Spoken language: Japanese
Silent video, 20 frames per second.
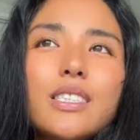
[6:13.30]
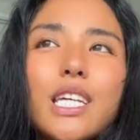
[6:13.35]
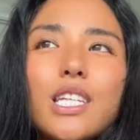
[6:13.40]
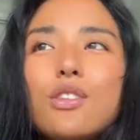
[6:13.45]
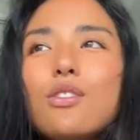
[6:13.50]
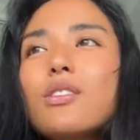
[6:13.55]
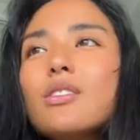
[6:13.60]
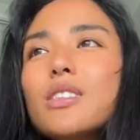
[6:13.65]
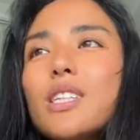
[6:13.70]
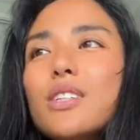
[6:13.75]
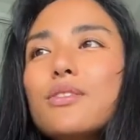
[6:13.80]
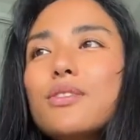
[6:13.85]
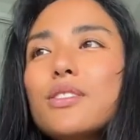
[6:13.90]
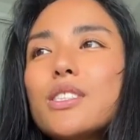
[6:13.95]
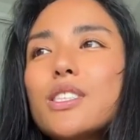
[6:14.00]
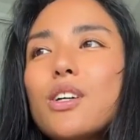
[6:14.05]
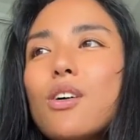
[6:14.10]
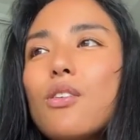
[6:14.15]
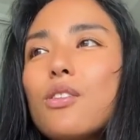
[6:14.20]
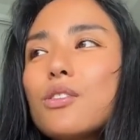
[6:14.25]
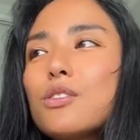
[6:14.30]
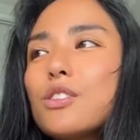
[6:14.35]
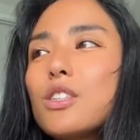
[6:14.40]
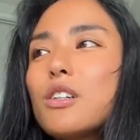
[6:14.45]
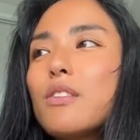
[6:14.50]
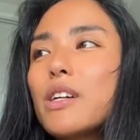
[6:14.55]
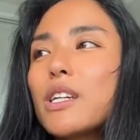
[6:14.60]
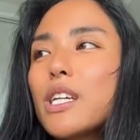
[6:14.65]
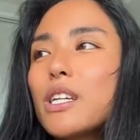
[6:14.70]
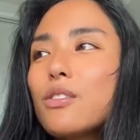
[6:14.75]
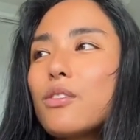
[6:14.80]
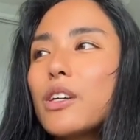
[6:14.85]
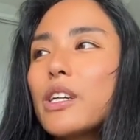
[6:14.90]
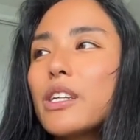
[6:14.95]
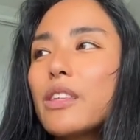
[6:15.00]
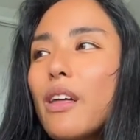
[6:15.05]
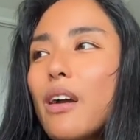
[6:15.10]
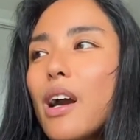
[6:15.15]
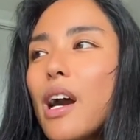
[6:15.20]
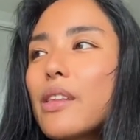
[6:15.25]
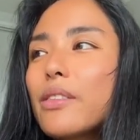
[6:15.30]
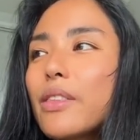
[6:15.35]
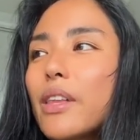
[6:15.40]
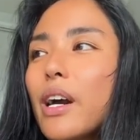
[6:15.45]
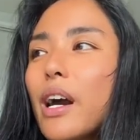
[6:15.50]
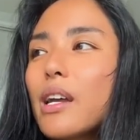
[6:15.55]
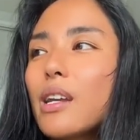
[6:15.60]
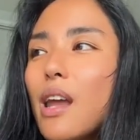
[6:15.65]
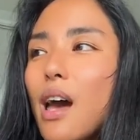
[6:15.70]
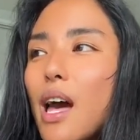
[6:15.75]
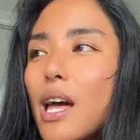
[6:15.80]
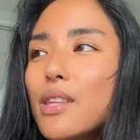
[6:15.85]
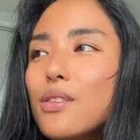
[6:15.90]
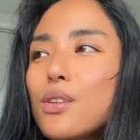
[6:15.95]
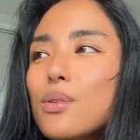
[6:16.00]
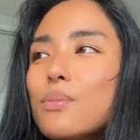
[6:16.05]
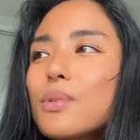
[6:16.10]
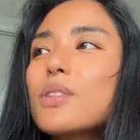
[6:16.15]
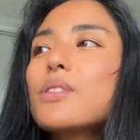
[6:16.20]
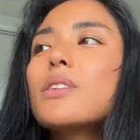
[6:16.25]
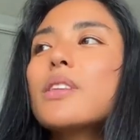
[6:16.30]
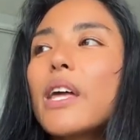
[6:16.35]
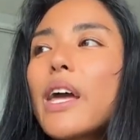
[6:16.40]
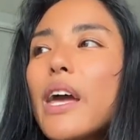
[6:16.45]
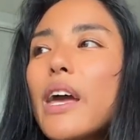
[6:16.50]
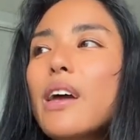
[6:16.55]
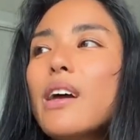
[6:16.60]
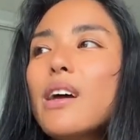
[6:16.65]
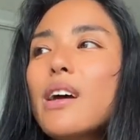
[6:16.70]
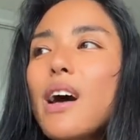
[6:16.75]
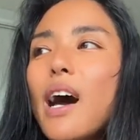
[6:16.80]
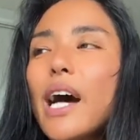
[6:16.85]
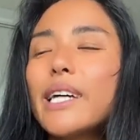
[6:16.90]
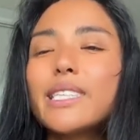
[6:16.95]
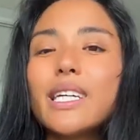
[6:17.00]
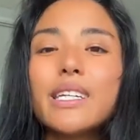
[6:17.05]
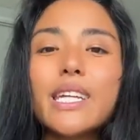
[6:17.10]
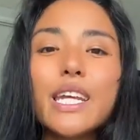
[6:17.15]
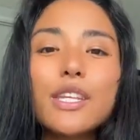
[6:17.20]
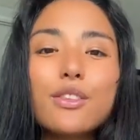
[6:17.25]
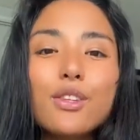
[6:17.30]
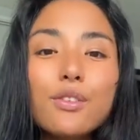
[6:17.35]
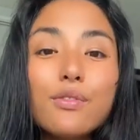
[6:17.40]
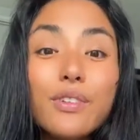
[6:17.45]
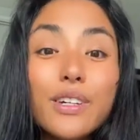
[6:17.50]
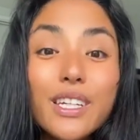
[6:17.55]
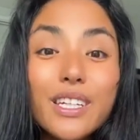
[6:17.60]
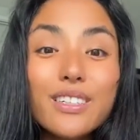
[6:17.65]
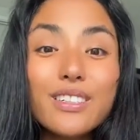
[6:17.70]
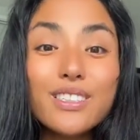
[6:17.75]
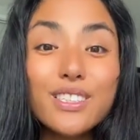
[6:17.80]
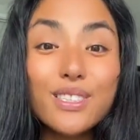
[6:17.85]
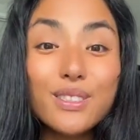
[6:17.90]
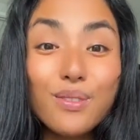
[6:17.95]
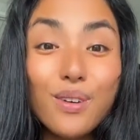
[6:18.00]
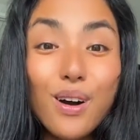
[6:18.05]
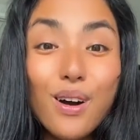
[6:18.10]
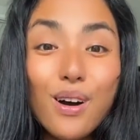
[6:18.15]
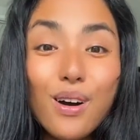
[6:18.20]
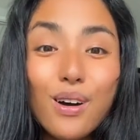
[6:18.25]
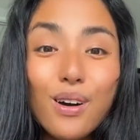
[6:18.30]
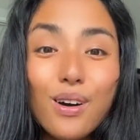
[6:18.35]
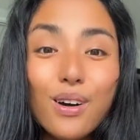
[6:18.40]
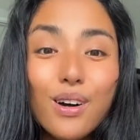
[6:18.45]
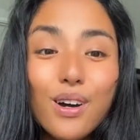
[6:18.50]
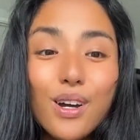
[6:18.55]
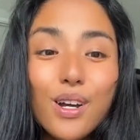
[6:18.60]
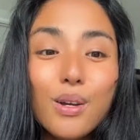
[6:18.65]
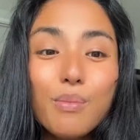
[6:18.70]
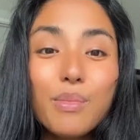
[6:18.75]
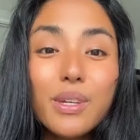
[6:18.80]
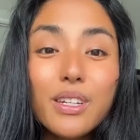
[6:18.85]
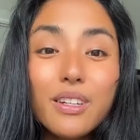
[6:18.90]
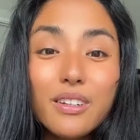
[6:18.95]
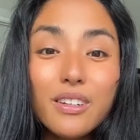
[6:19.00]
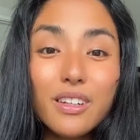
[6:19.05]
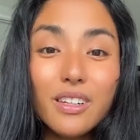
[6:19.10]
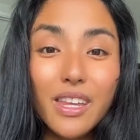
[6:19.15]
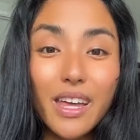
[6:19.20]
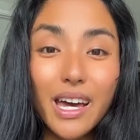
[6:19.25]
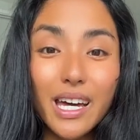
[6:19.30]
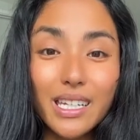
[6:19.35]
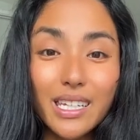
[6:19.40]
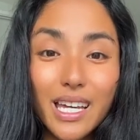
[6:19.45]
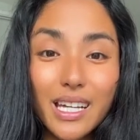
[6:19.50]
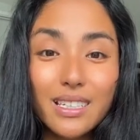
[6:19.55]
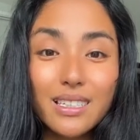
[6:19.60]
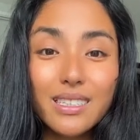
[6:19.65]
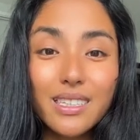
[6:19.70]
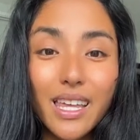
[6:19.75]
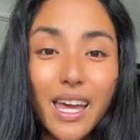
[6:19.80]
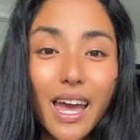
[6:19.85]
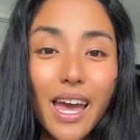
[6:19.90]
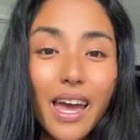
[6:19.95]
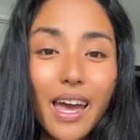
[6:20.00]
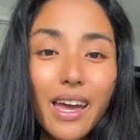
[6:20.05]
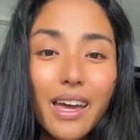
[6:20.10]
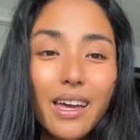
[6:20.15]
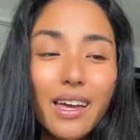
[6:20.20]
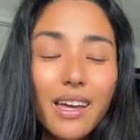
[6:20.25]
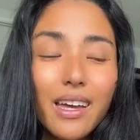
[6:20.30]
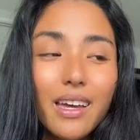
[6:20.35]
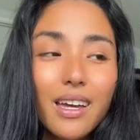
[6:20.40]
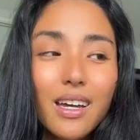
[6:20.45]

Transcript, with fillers: じゃあどんな風に本当は昨日行きたかったかなと思って、あ、じゃあネットフィリックスを見るのではなくて、